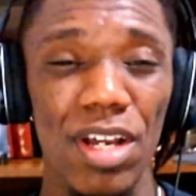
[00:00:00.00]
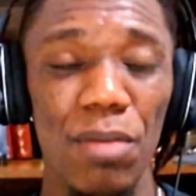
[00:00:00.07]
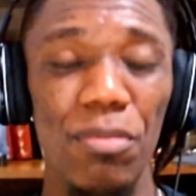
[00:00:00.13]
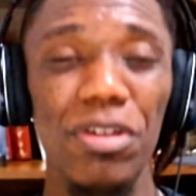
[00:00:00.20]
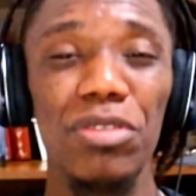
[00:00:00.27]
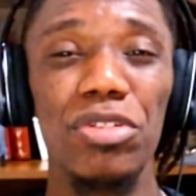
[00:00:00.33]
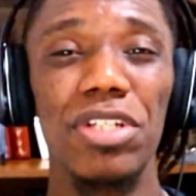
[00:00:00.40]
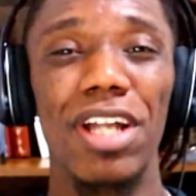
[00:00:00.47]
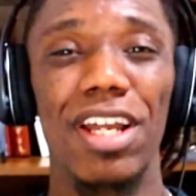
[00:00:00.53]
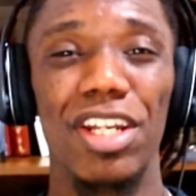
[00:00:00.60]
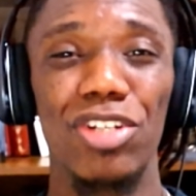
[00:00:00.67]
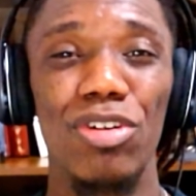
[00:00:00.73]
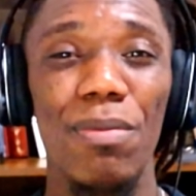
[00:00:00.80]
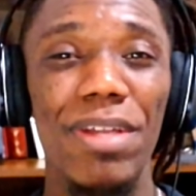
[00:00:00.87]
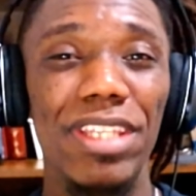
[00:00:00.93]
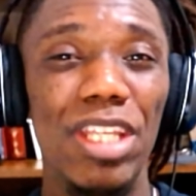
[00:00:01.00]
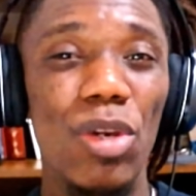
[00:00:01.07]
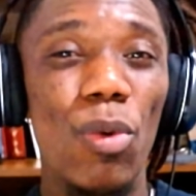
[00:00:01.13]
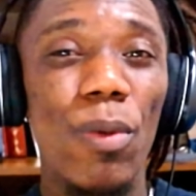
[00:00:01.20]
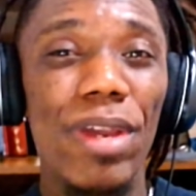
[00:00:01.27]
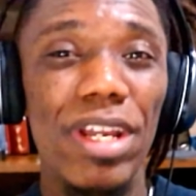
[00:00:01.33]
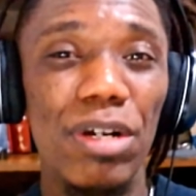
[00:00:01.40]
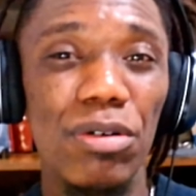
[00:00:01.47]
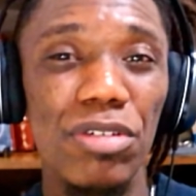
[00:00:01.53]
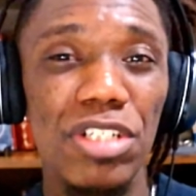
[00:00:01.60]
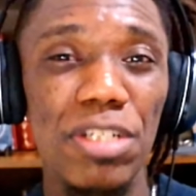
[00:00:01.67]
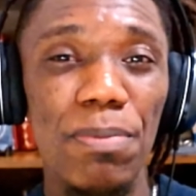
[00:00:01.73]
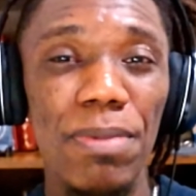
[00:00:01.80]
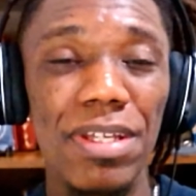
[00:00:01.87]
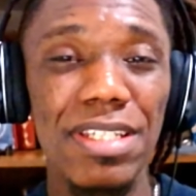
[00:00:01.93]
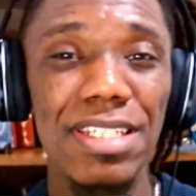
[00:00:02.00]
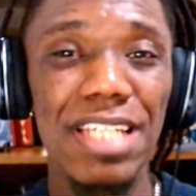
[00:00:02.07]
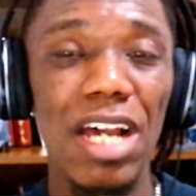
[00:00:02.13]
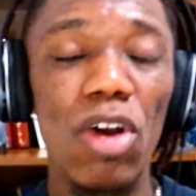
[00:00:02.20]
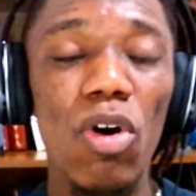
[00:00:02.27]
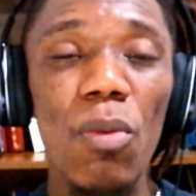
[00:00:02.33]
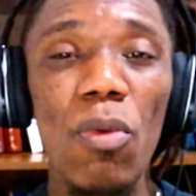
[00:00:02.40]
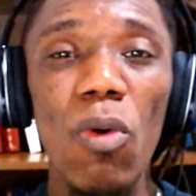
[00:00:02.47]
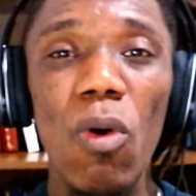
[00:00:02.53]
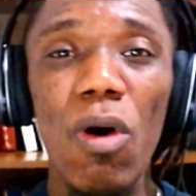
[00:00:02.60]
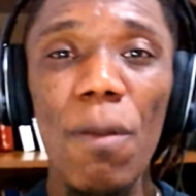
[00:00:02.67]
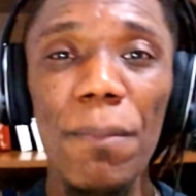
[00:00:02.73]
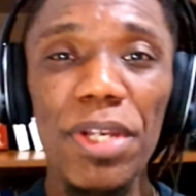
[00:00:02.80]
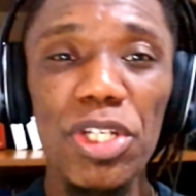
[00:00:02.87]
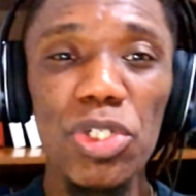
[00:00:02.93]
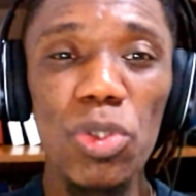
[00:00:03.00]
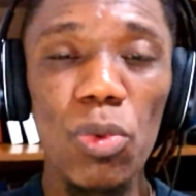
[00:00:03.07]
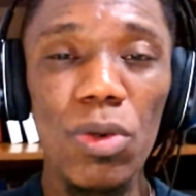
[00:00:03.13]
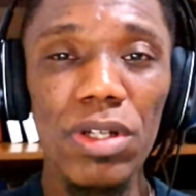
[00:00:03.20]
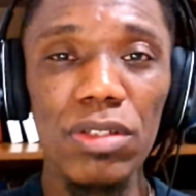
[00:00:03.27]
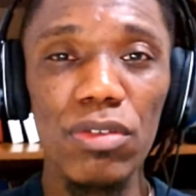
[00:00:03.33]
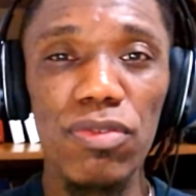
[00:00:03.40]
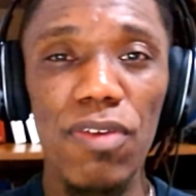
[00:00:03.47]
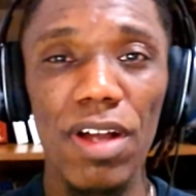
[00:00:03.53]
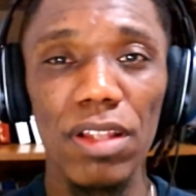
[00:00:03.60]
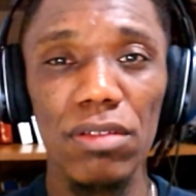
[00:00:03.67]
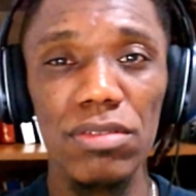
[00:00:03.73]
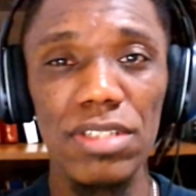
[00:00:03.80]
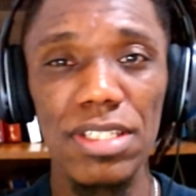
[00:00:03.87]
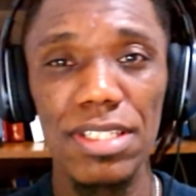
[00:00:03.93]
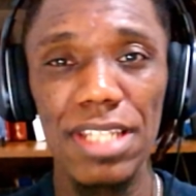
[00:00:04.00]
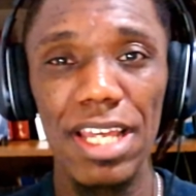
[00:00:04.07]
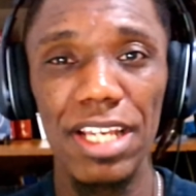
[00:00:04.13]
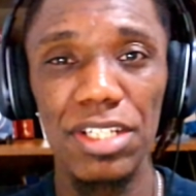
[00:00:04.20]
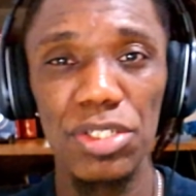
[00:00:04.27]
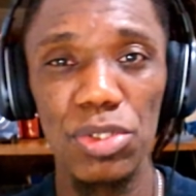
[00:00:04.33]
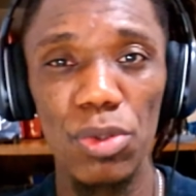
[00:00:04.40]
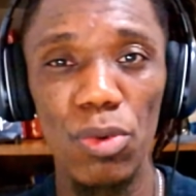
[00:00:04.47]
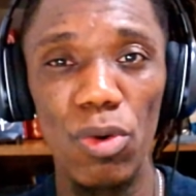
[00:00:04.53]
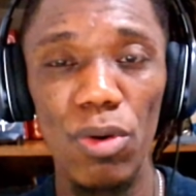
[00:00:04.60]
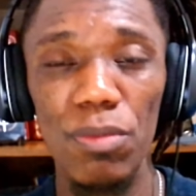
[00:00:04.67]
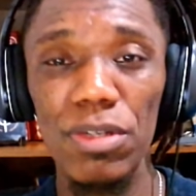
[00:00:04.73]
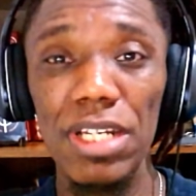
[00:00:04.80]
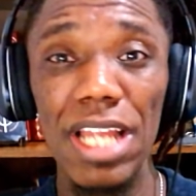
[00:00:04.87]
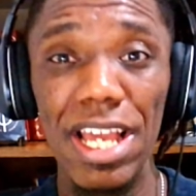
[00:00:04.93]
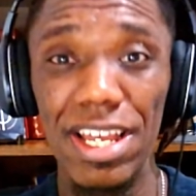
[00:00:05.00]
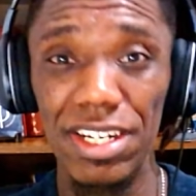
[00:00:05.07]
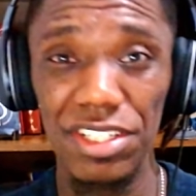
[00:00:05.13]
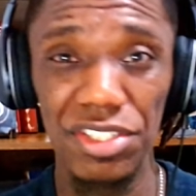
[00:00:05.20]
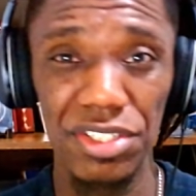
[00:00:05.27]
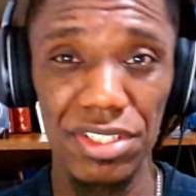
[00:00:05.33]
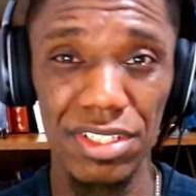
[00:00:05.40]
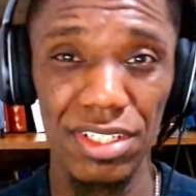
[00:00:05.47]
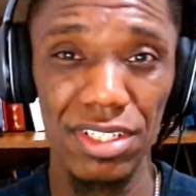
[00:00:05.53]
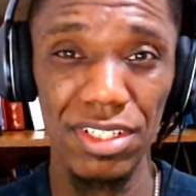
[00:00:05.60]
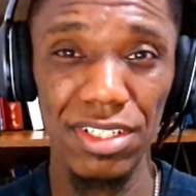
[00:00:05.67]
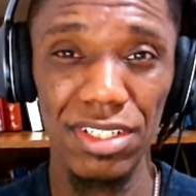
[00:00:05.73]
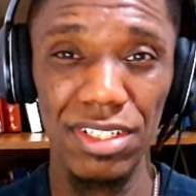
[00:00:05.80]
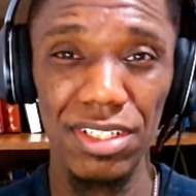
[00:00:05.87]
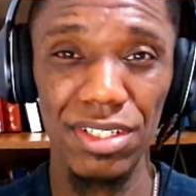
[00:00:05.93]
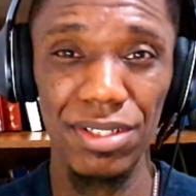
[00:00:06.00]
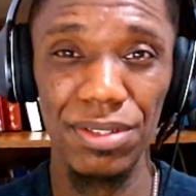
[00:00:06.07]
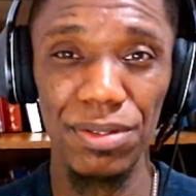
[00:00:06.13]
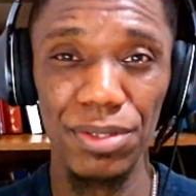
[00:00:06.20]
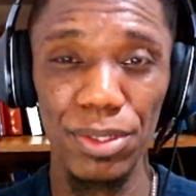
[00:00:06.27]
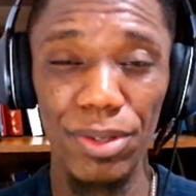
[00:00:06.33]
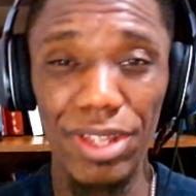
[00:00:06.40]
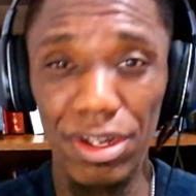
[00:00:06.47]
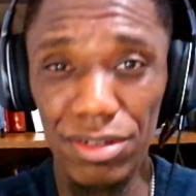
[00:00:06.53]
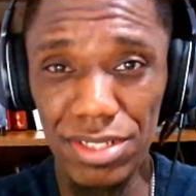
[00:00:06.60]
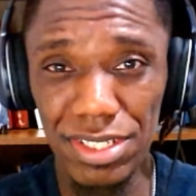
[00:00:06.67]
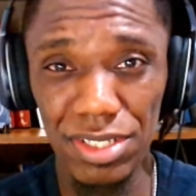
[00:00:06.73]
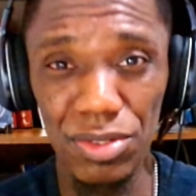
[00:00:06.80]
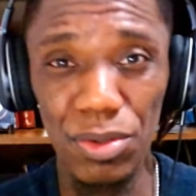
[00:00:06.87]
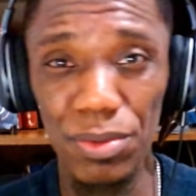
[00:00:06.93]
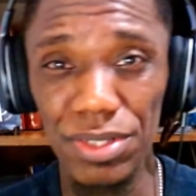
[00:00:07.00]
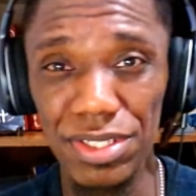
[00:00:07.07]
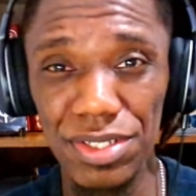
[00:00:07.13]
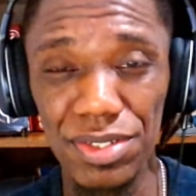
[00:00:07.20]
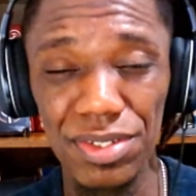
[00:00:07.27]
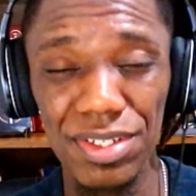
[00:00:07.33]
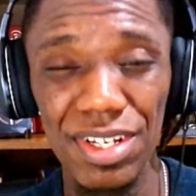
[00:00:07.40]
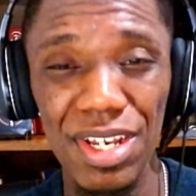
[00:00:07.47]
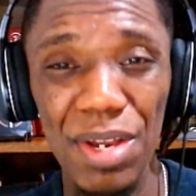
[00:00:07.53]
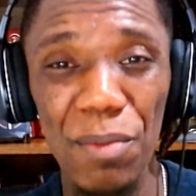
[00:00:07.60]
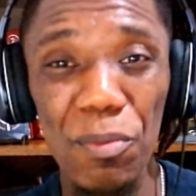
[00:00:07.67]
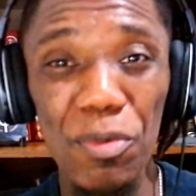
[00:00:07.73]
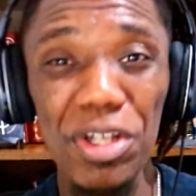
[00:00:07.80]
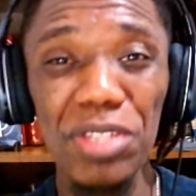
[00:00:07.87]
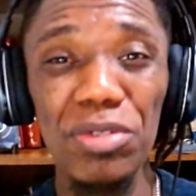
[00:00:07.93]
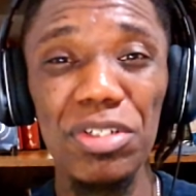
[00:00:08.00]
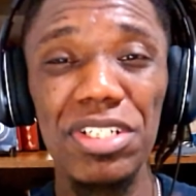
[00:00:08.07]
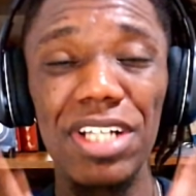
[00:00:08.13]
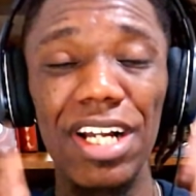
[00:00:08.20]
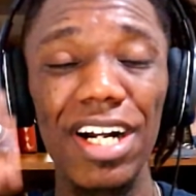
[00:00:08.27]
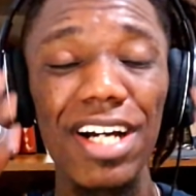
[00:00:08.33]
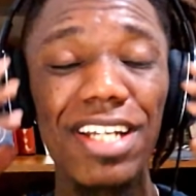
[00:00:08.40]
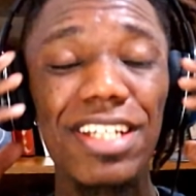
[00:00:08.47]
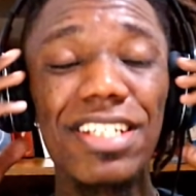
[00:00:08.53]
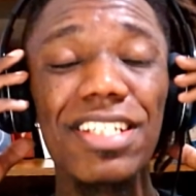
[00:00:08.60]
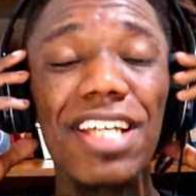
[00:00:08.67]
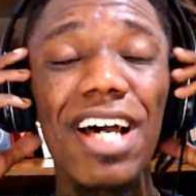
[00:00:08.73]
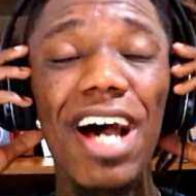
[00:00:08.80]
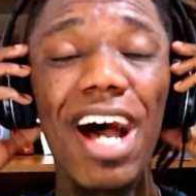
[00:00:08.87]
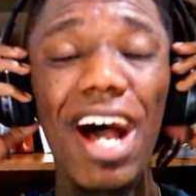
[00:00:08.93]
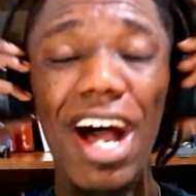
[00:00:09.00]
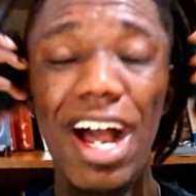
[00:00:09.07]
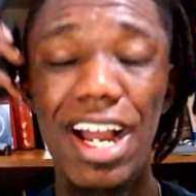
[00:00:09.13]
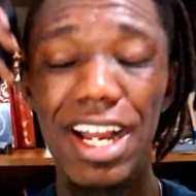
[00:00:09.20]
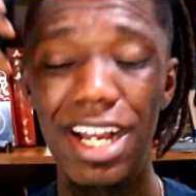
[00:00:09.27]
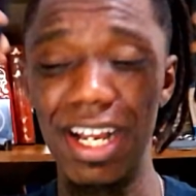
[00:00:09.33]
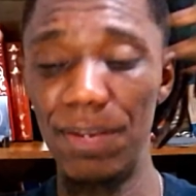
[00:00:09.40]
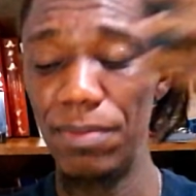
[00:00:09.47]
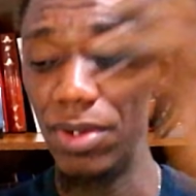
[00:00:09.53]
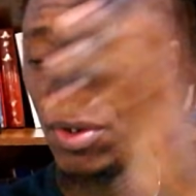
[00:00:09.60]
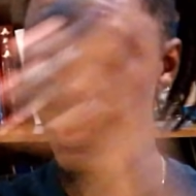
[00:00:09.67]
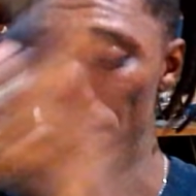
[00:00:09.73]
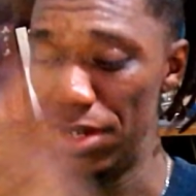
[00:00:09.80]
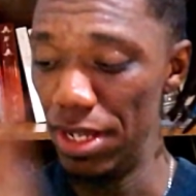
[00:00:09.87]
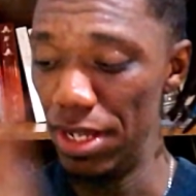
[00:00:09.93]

muitos caras cometem o erro de pensar como homens quando falam de sexo com mulheres. O que eu quero dizer com isso? Muitos caras acabam